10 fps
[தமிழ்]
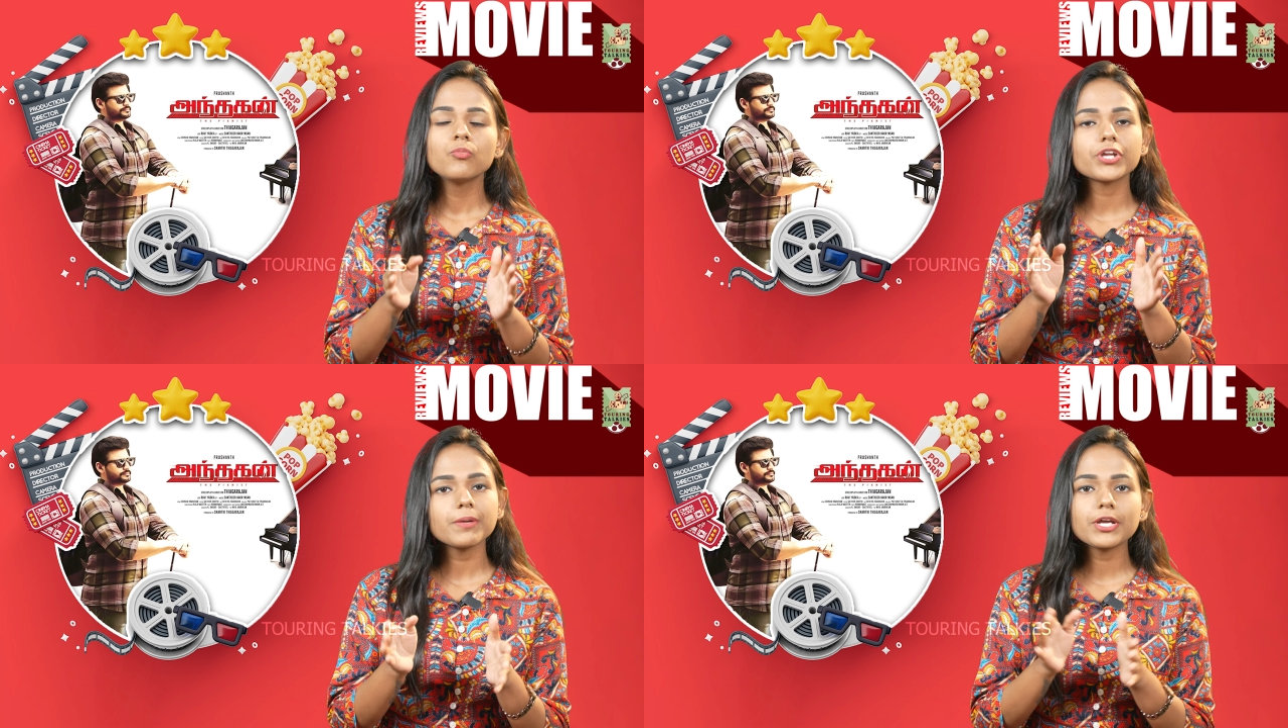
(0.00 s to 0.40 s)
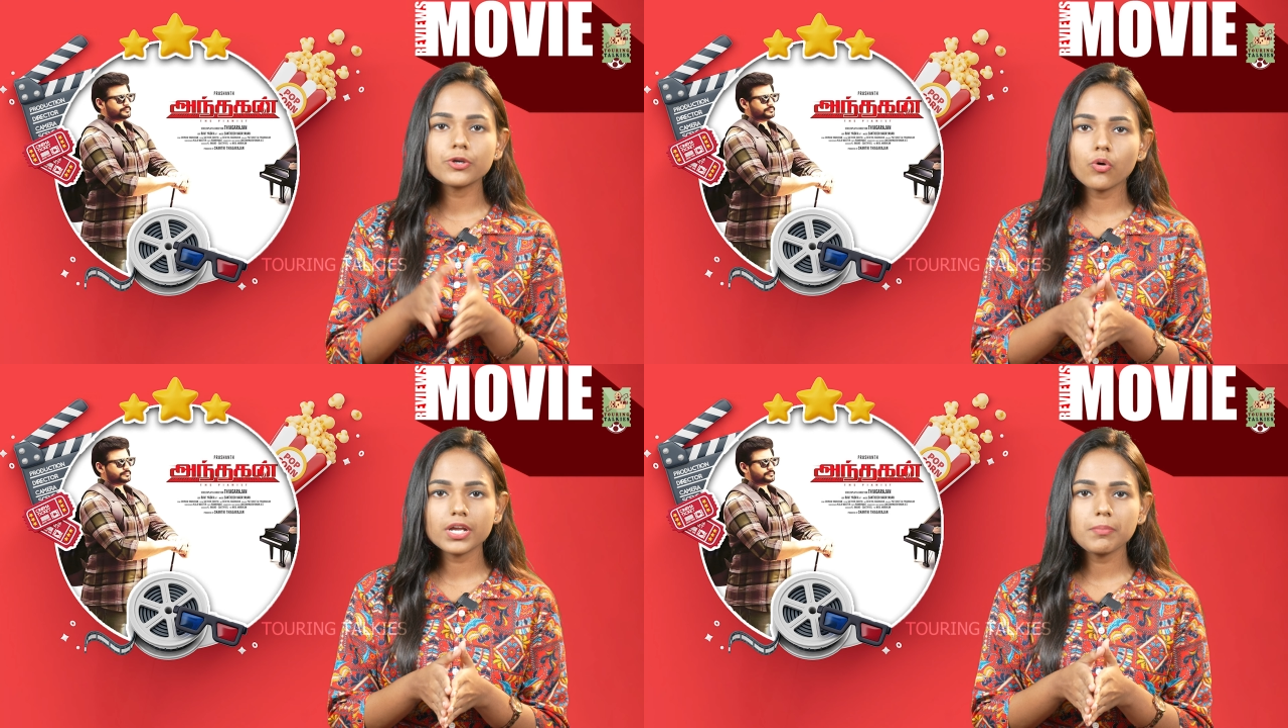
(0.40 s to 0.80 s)
முக்கியமாக
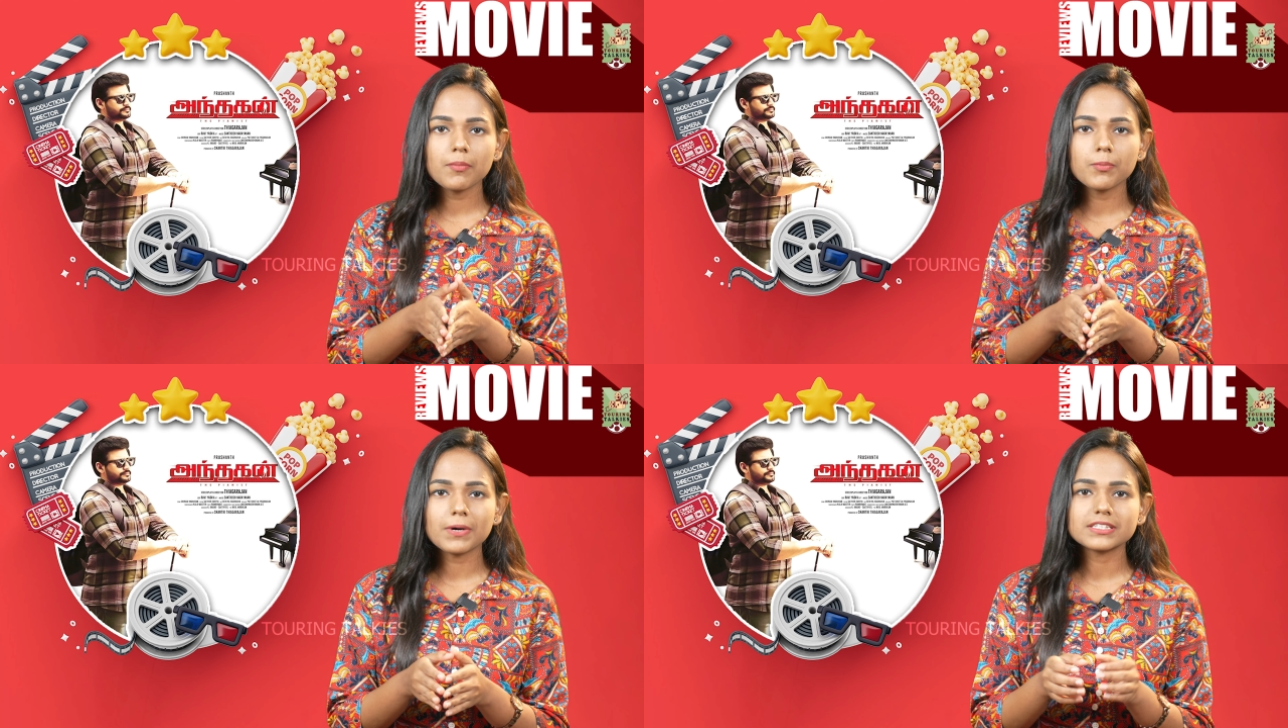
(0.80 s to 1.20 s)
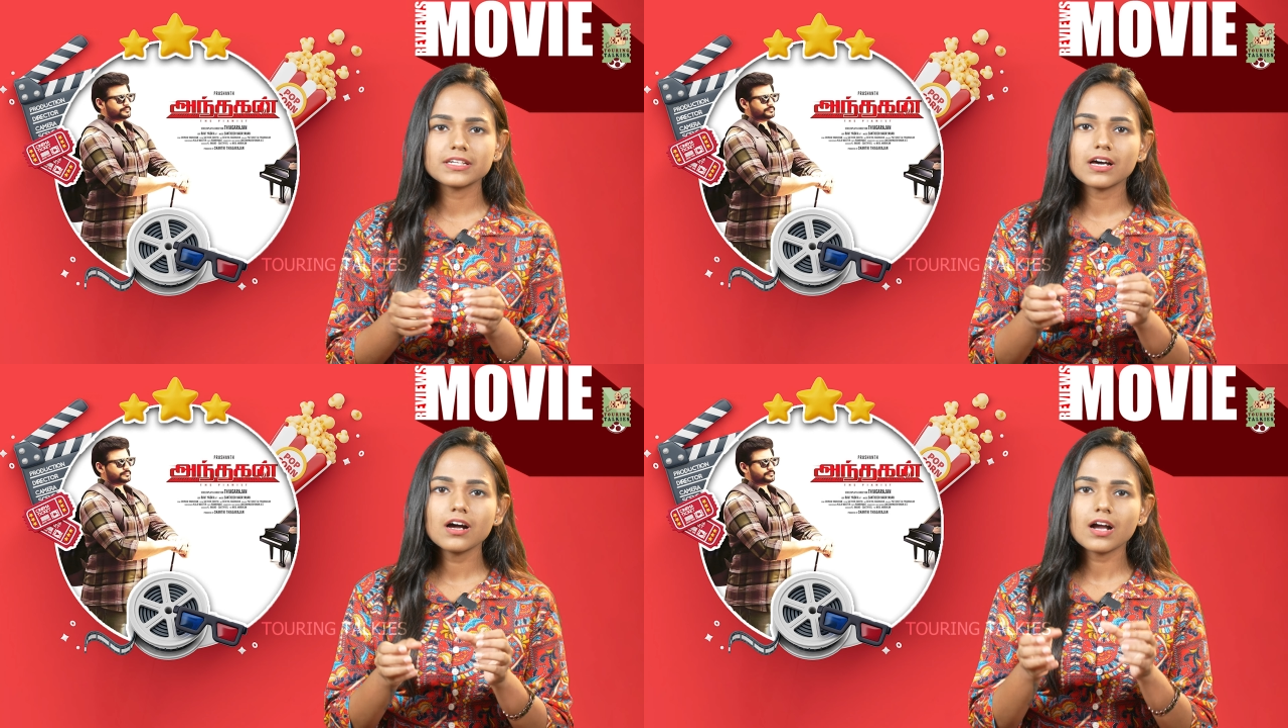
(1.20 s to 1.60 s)
யோகி பாபு
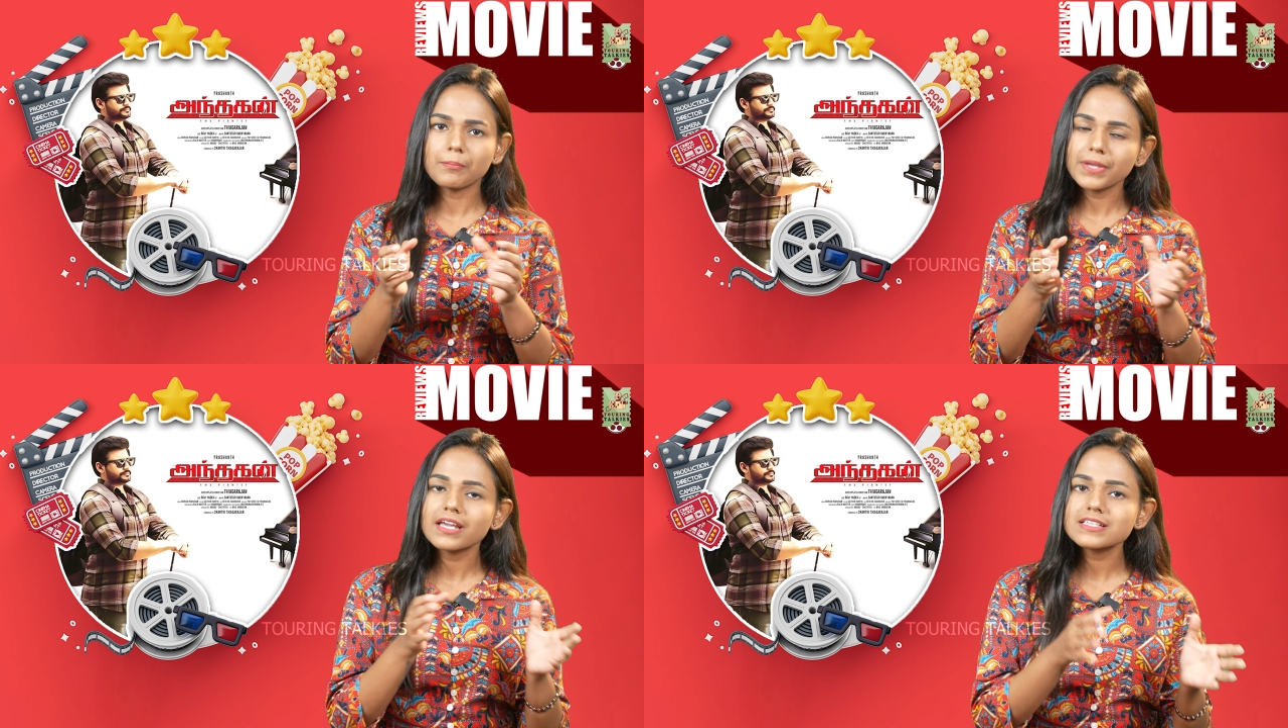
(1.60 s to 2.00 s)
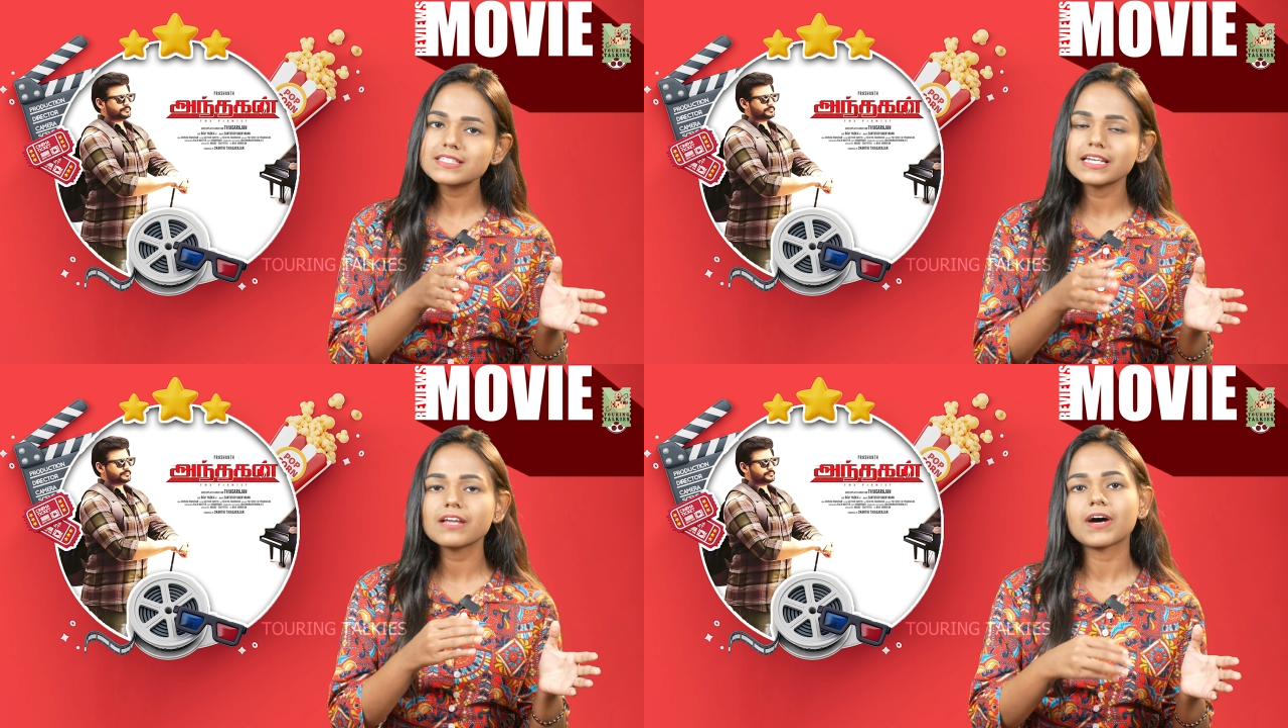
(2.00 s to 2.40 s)
பார்த்தீங்கன்னா கம்மியான
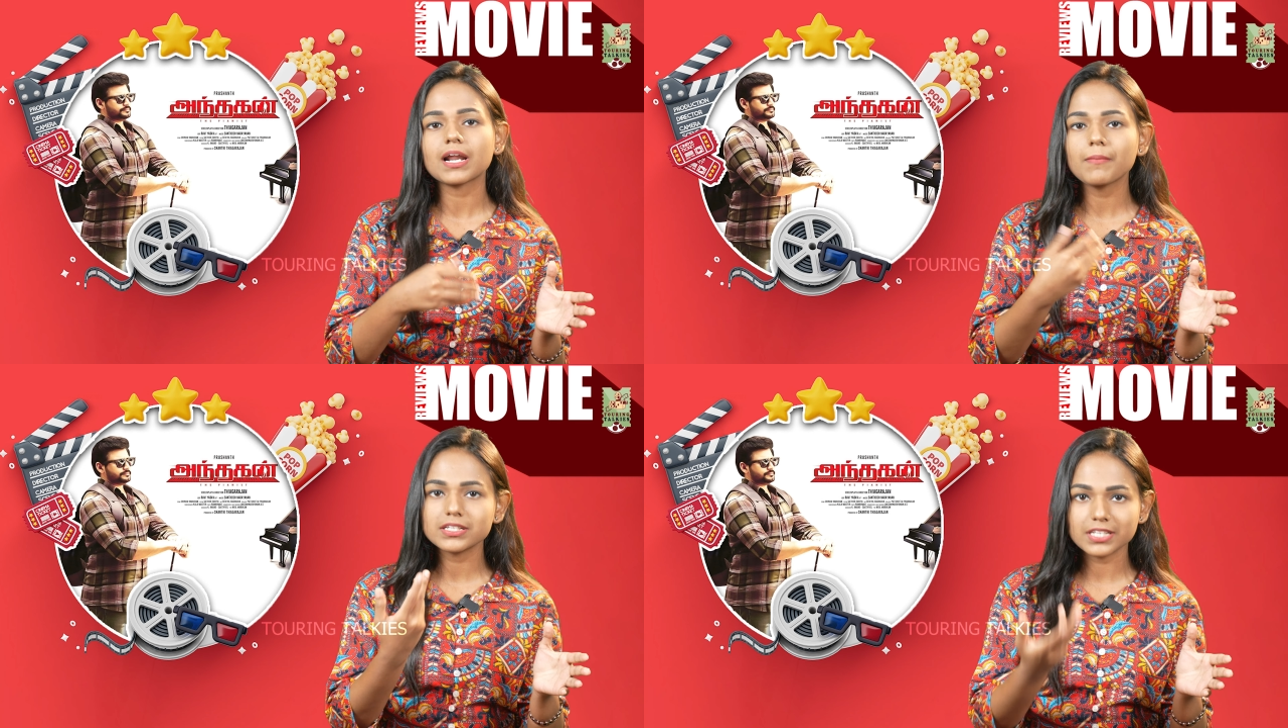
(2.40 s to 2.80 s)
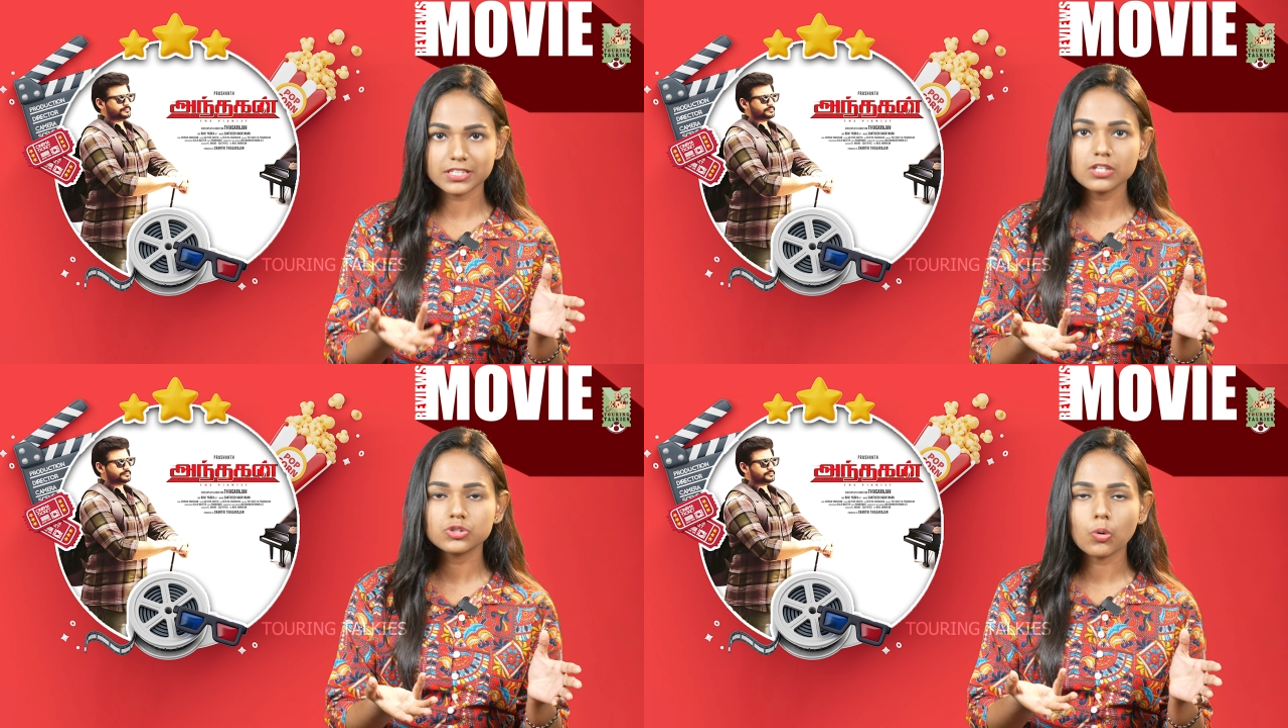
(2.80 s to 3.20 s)
சீனில் வர மாதிரி
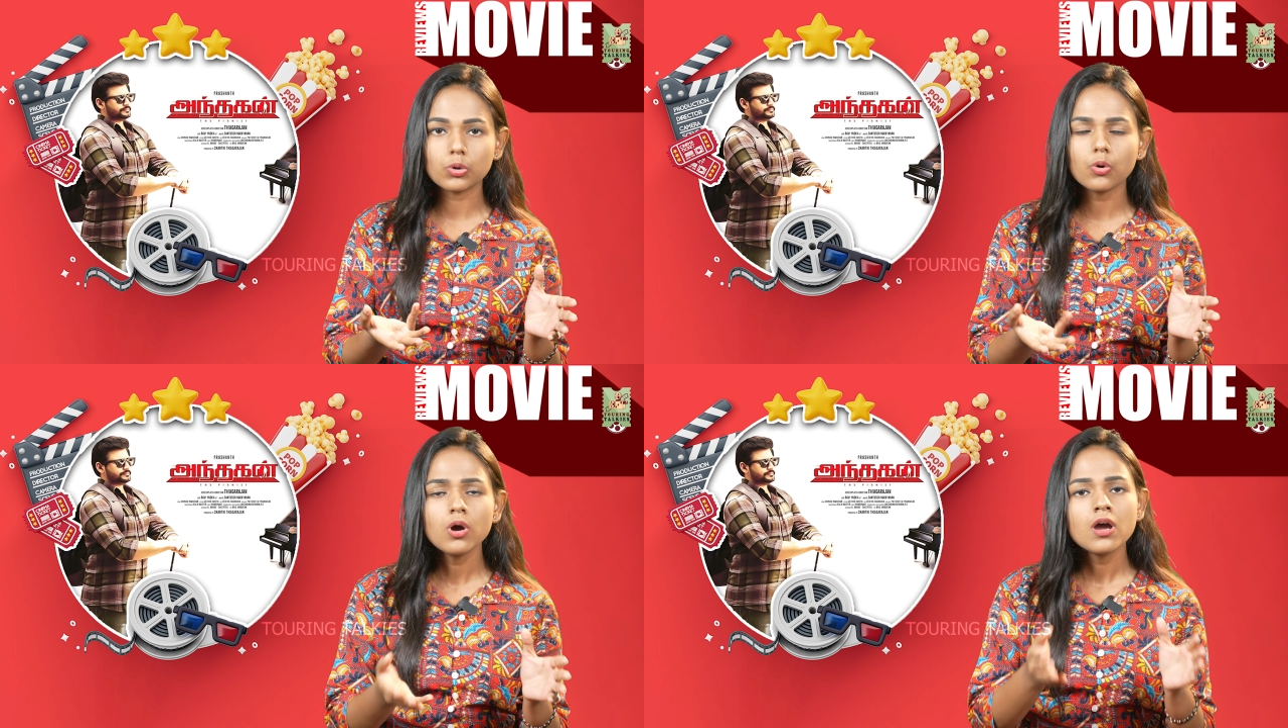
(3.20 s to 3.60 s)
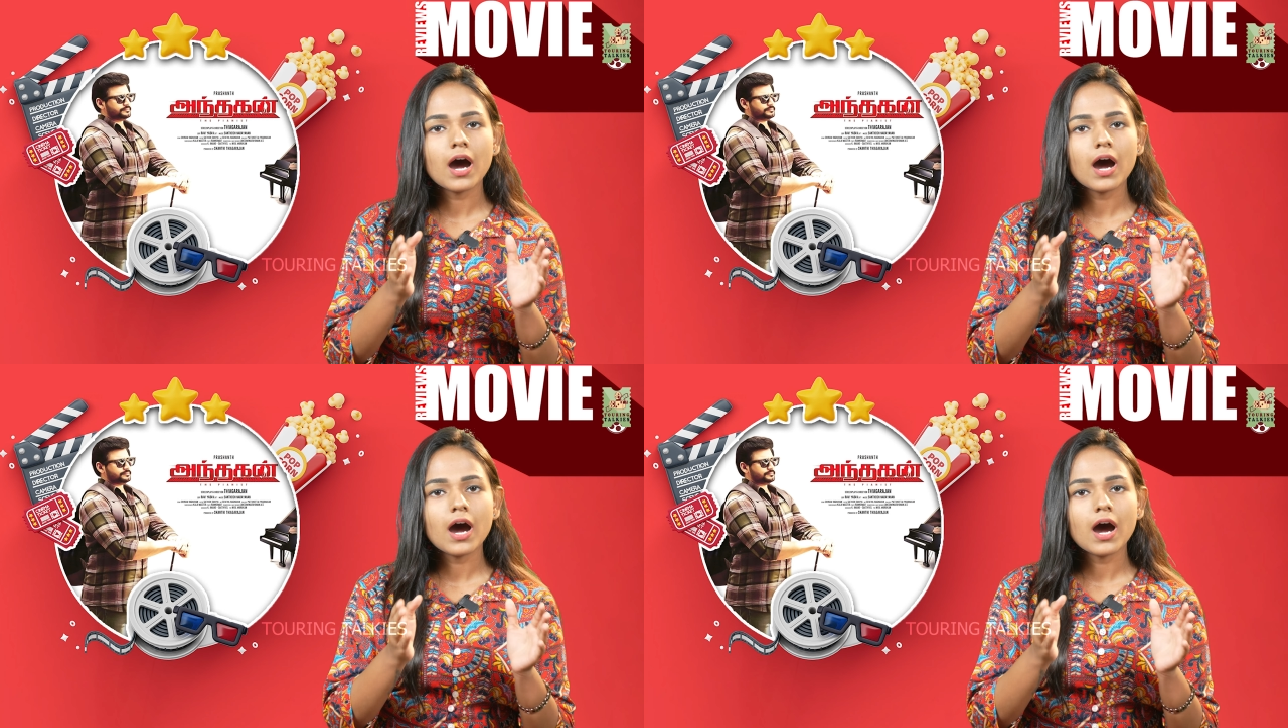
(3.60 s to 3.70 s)
தான் தோணும்